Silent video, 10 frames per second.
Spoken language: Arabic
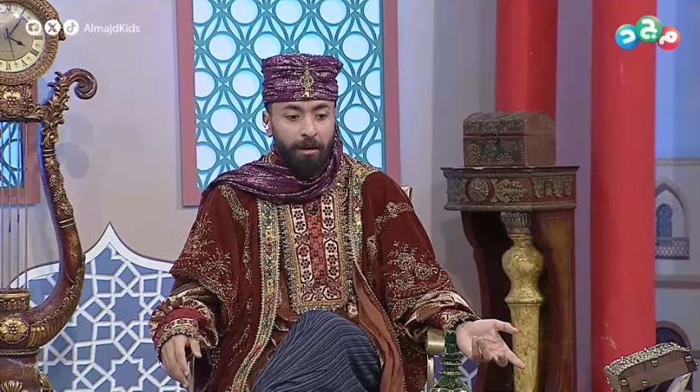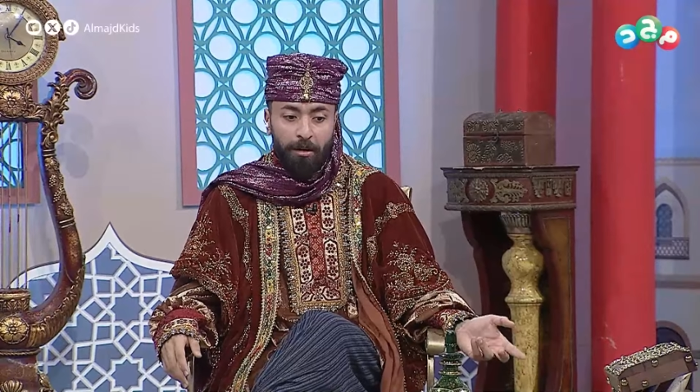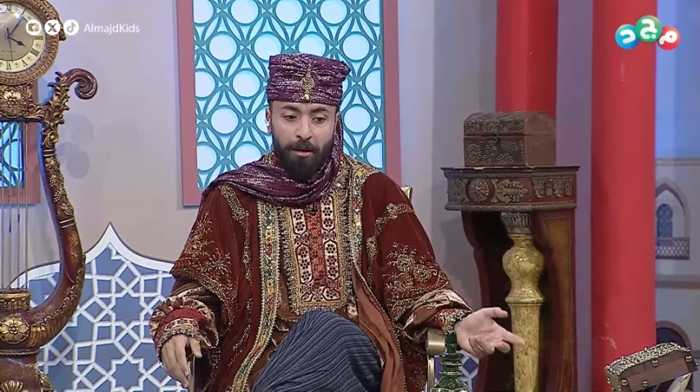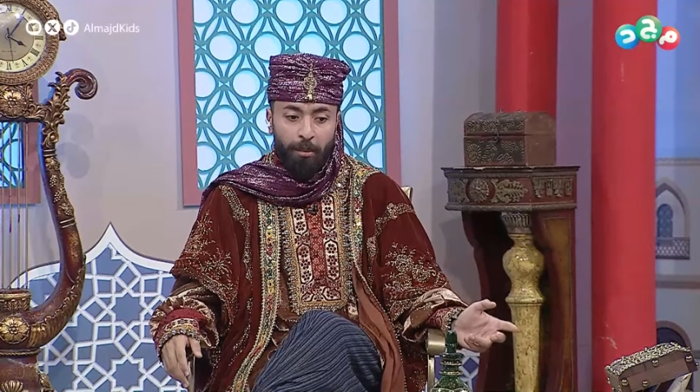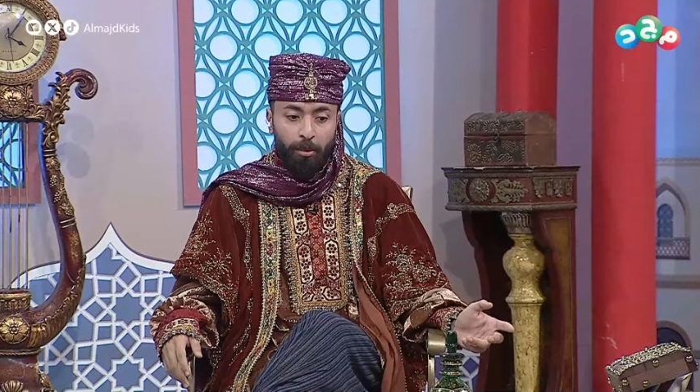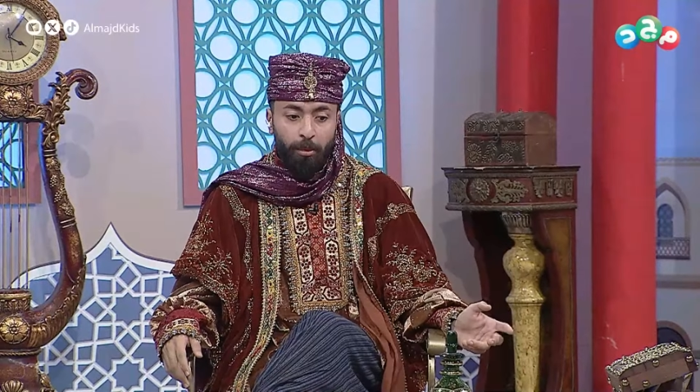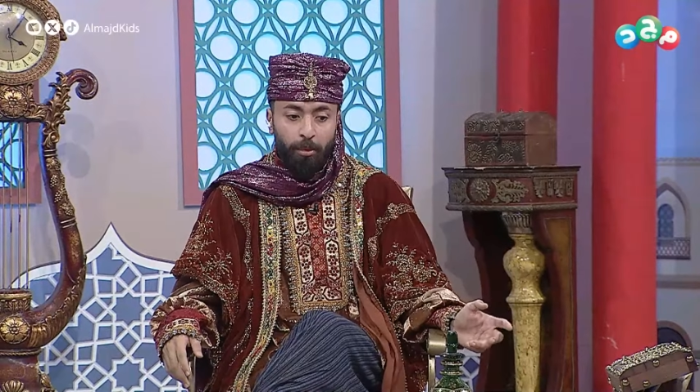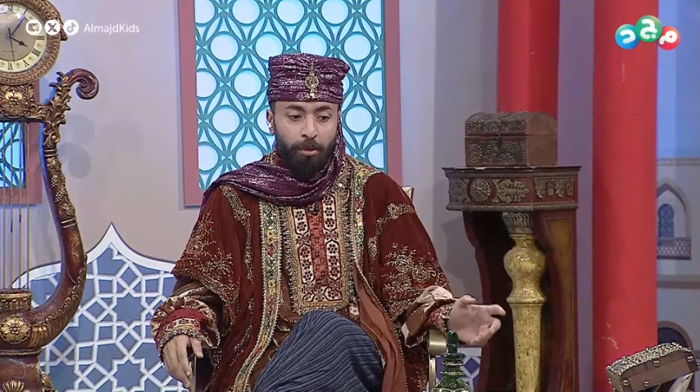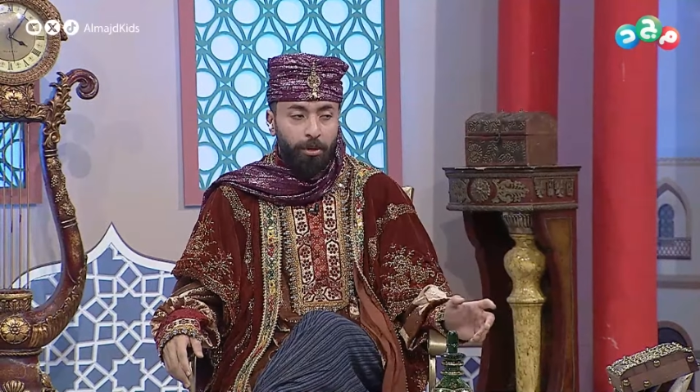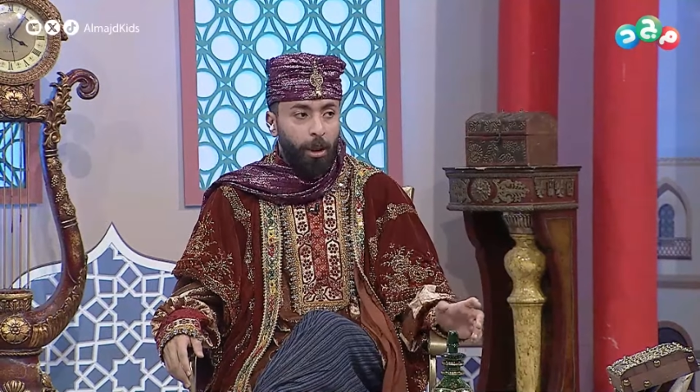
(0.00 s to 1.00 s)
وجدتك
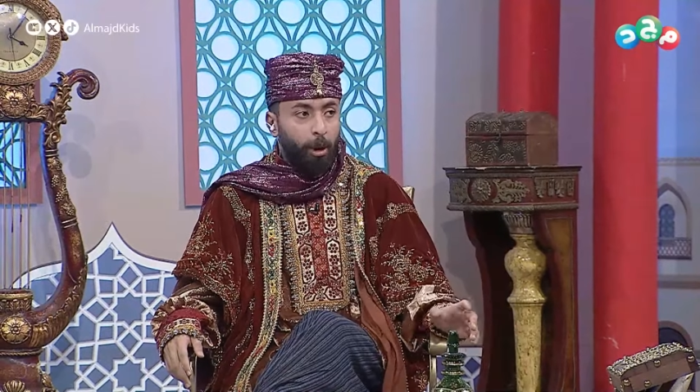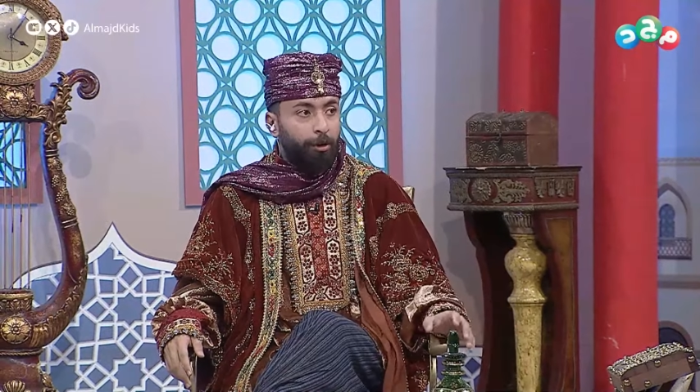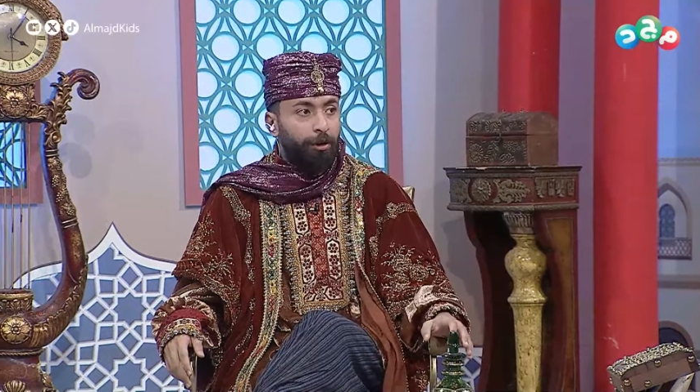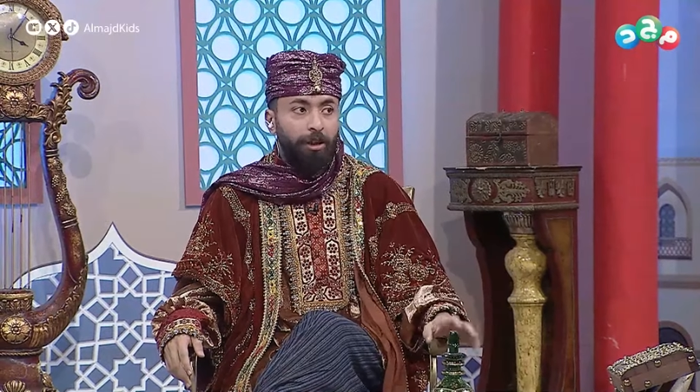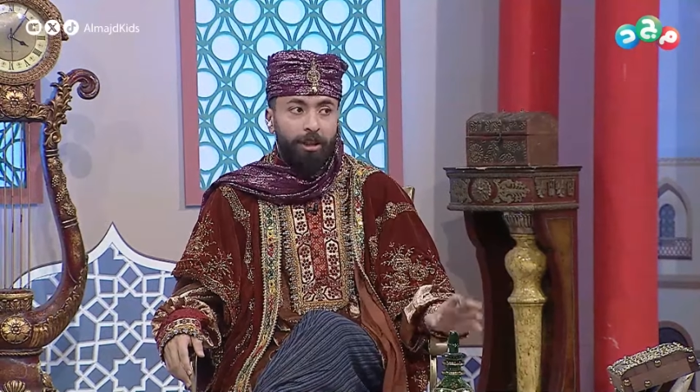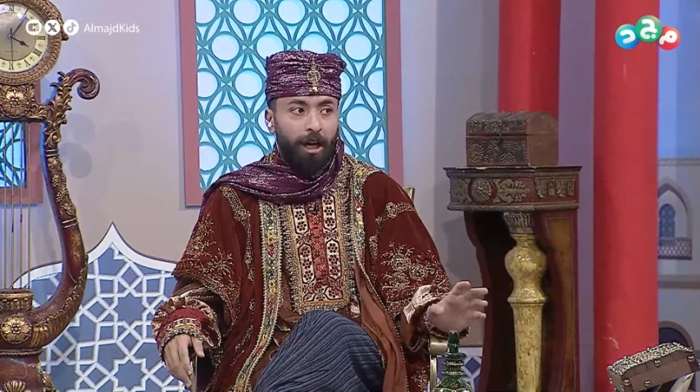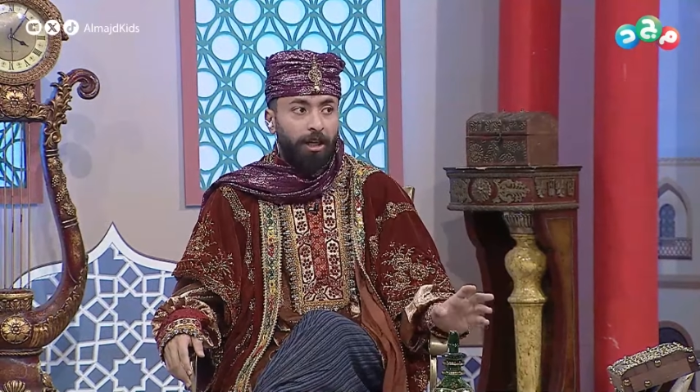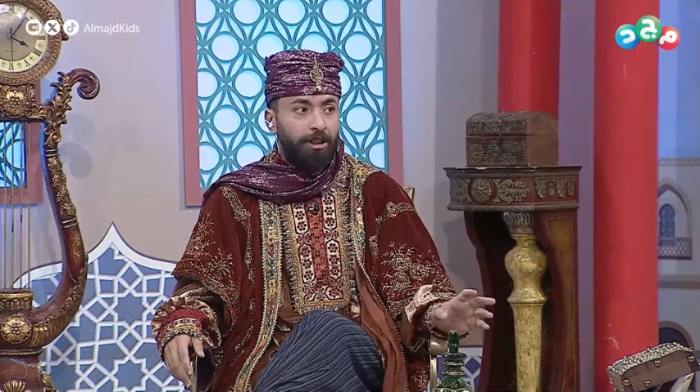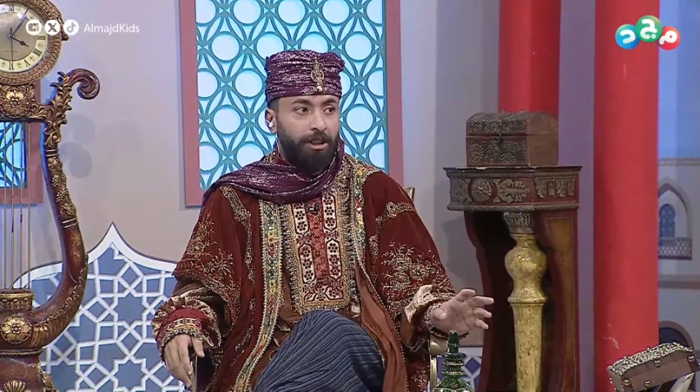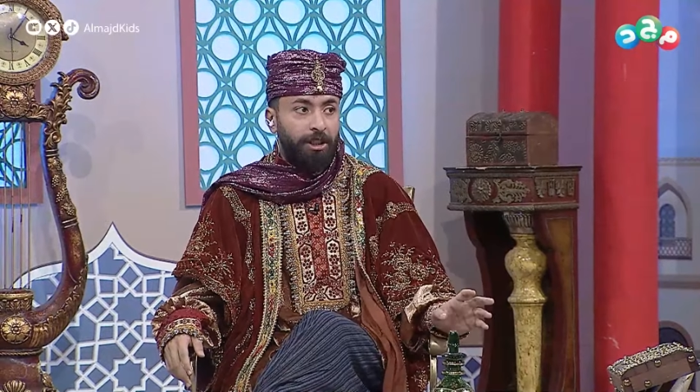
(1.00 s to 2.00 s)
أنه في
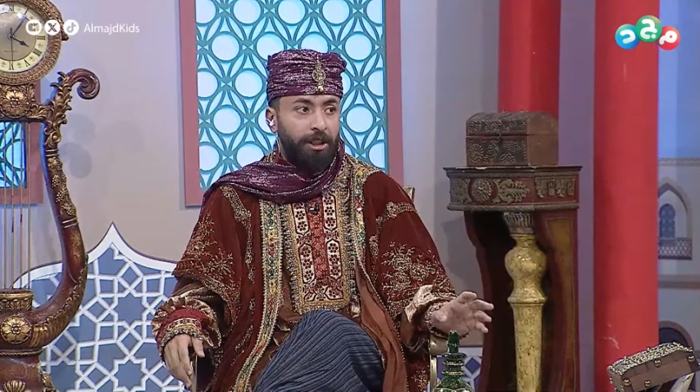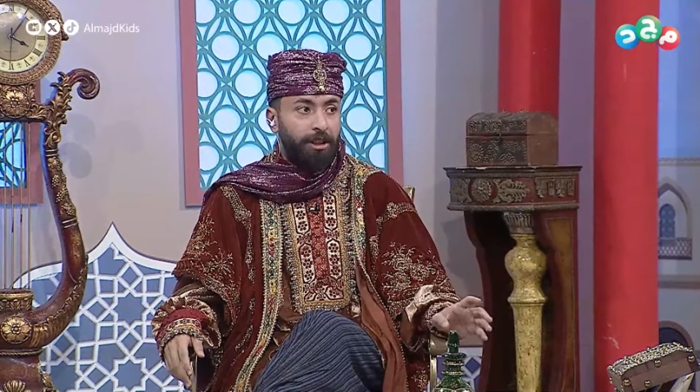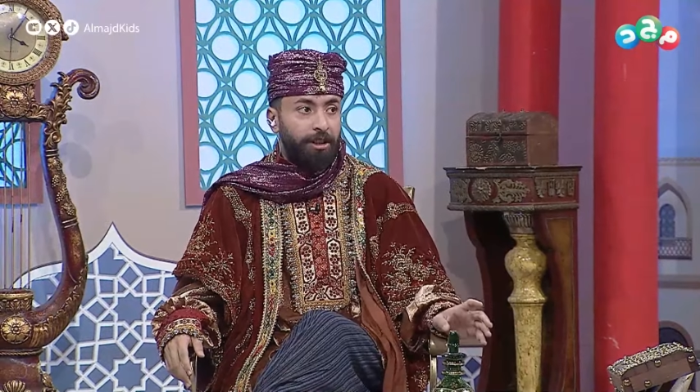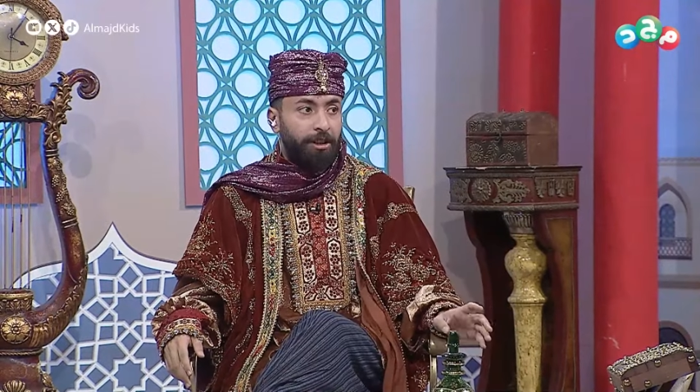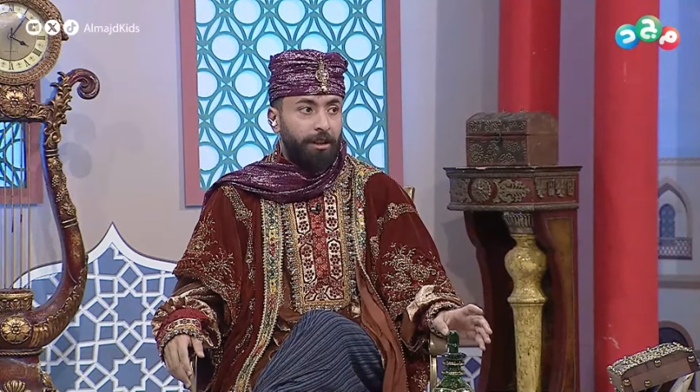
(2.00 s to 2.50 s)
انتحال شخصية